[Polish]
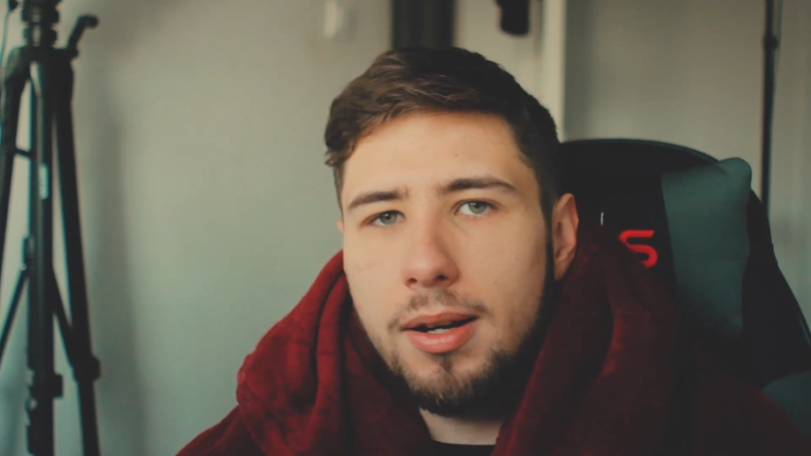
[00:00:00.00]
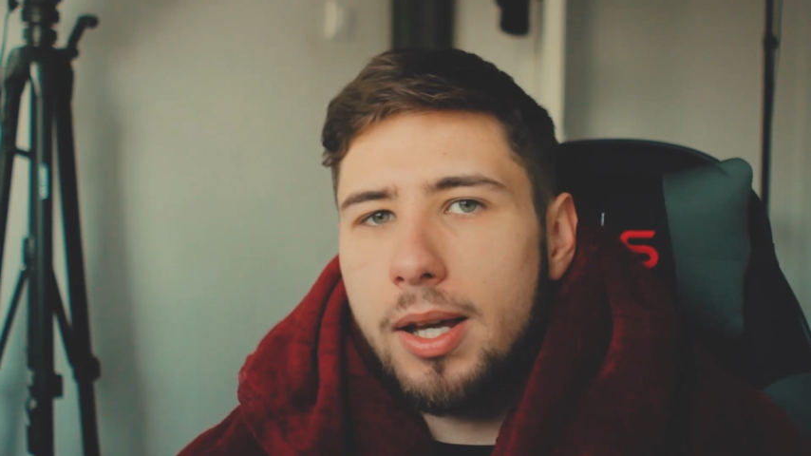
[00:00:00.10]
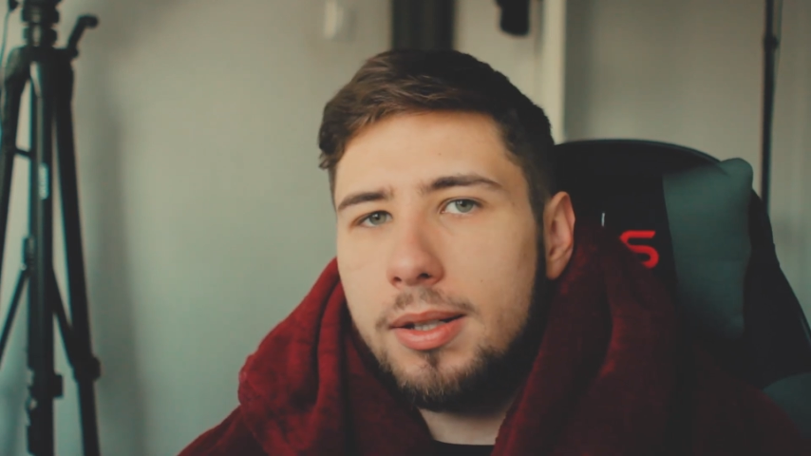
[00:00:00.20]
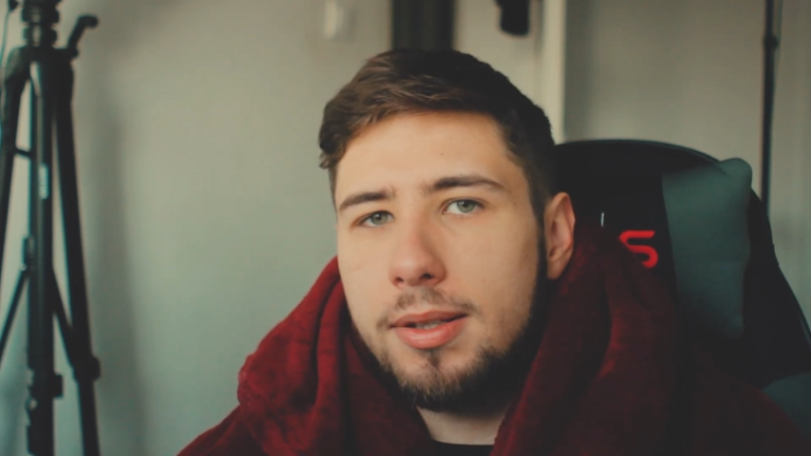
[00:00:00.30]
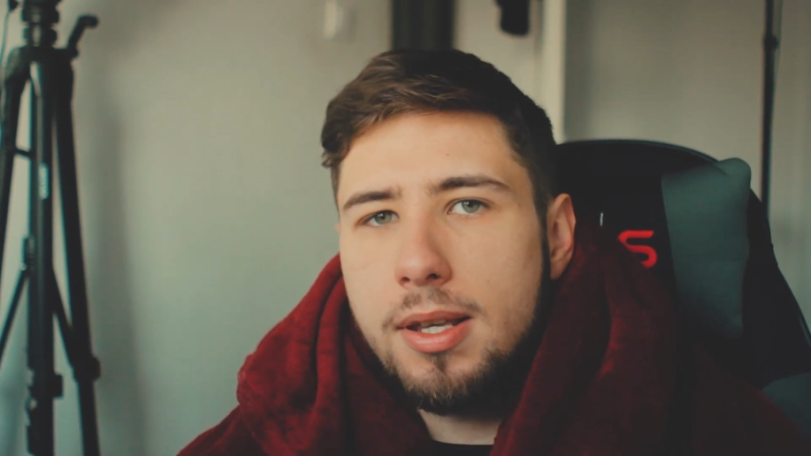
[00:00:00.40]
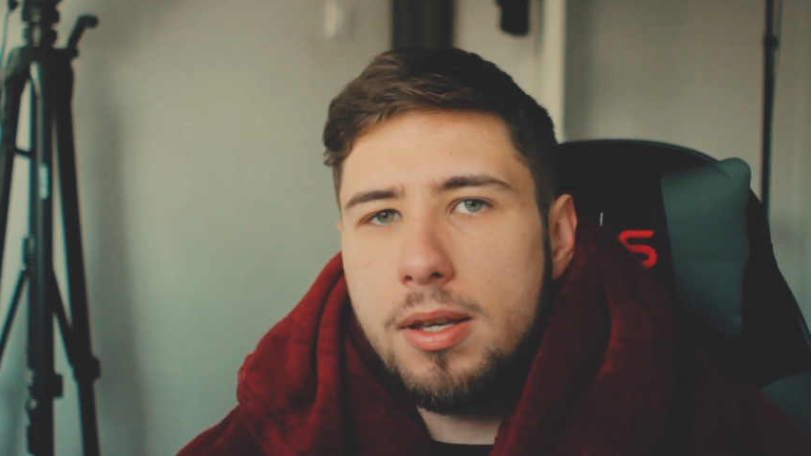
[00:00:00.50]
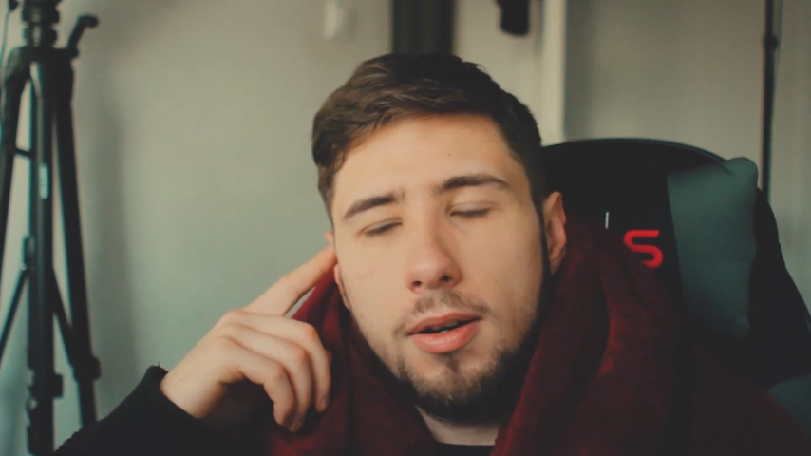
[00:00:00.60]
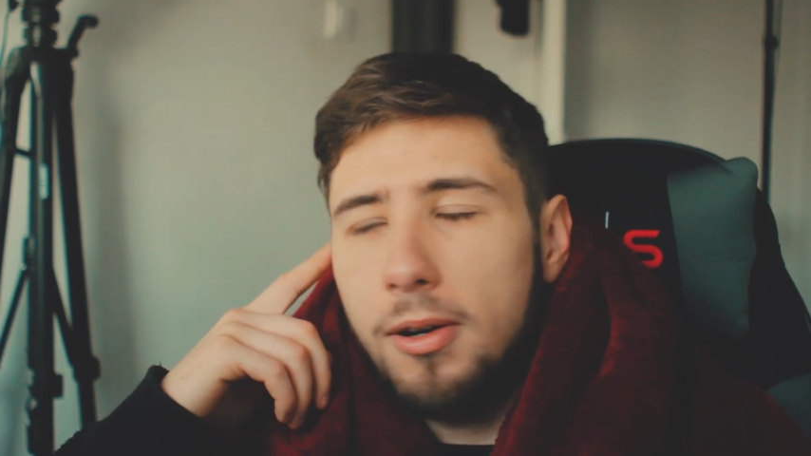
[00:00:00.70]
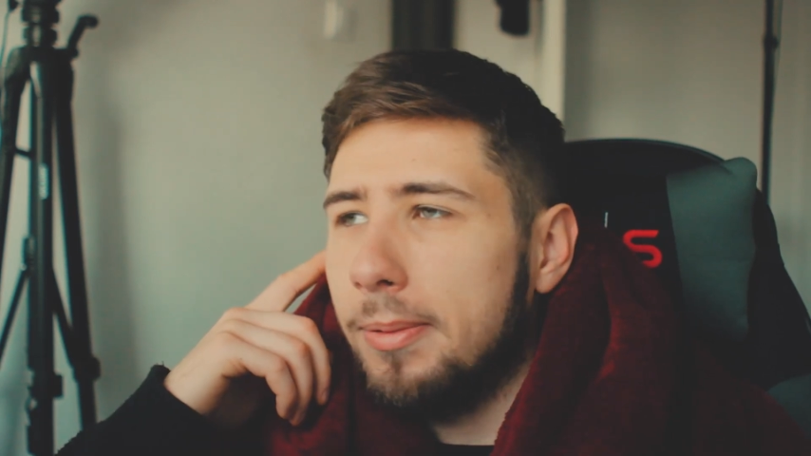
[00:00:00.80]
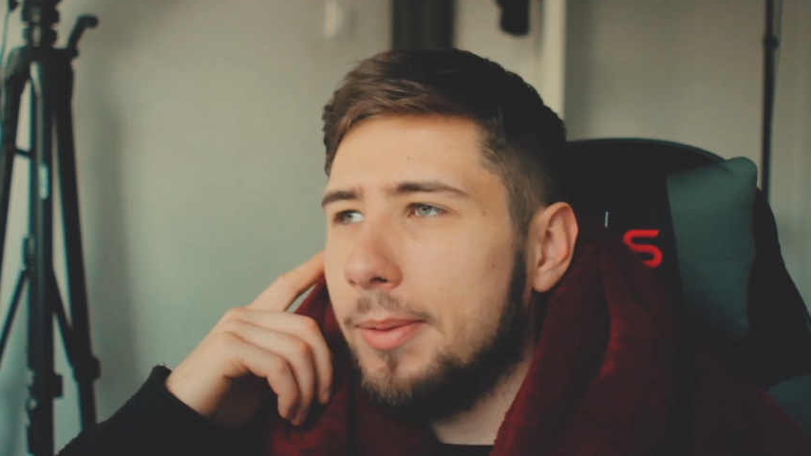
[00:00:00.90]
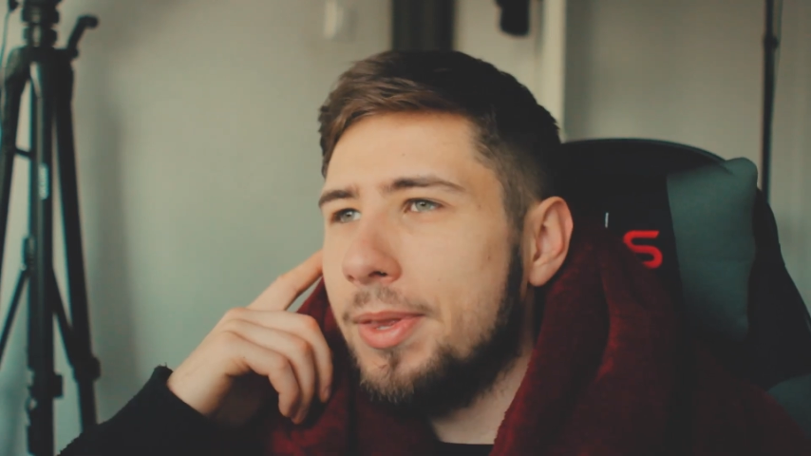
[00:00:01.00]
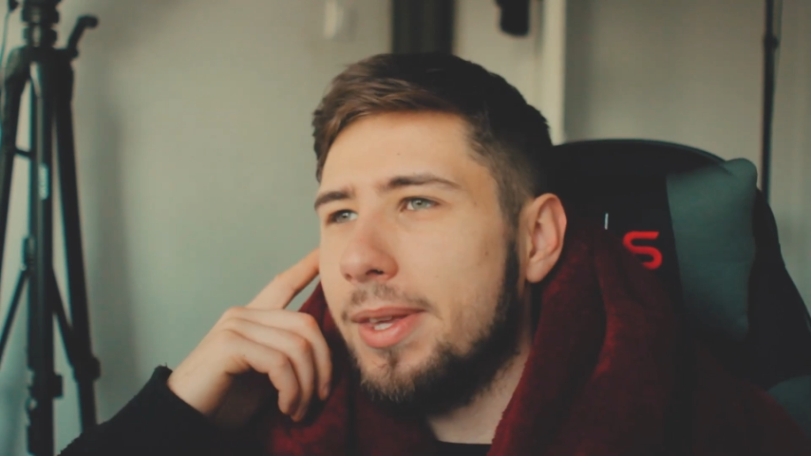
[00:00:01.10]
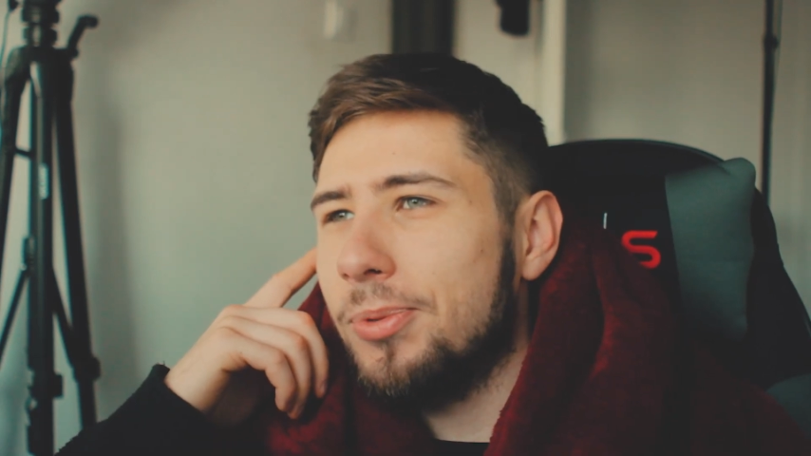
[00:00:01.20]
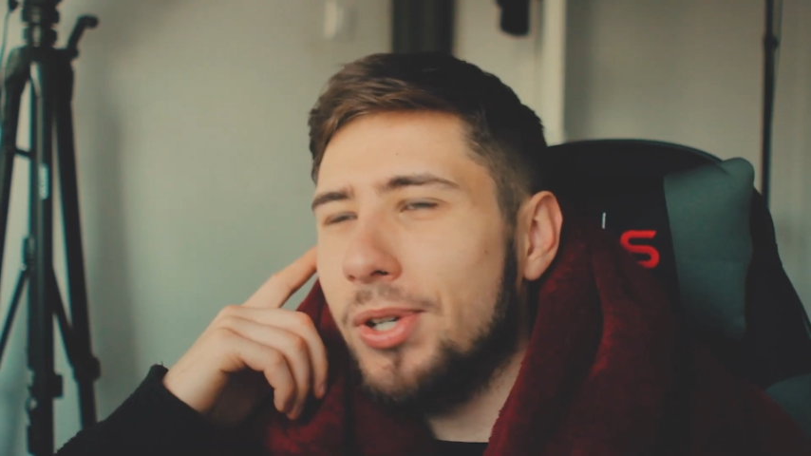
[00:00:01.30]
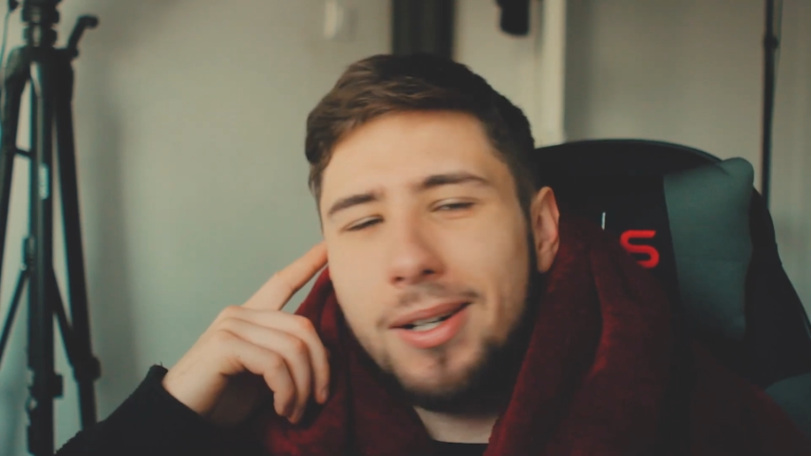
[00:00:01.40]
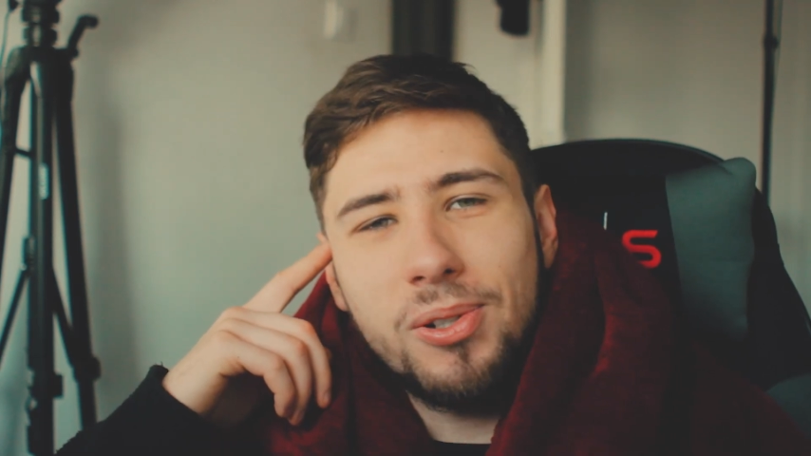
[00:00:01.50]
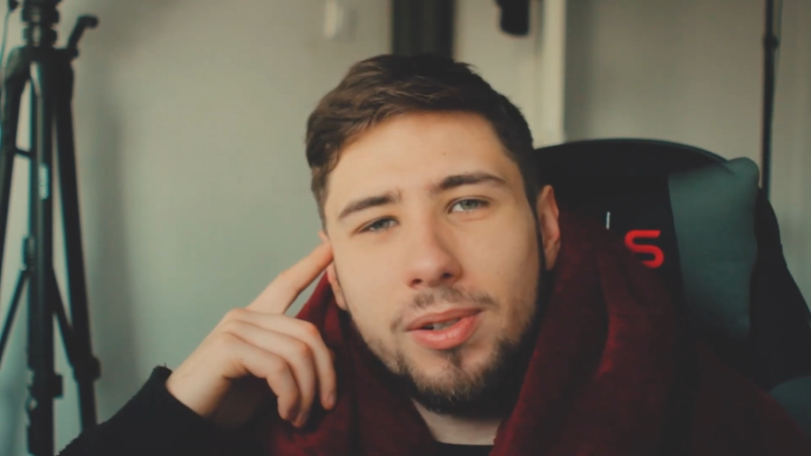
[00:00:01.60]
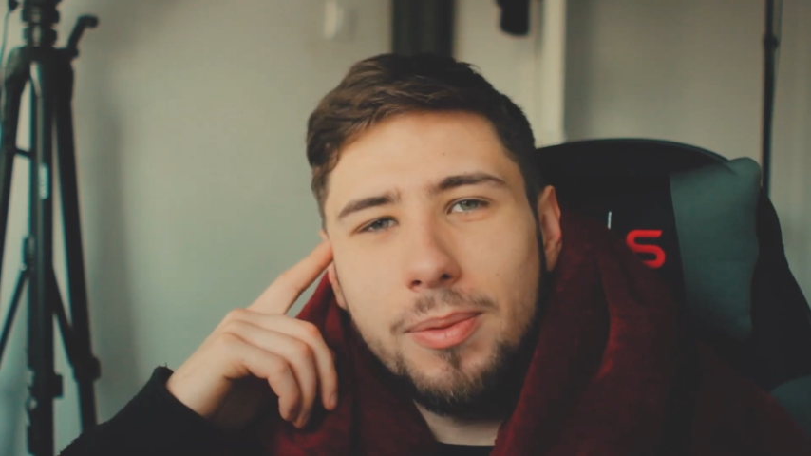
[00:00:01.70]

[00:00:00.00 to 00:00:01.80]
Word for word: lekcji. O, pamiętam, że jakoś w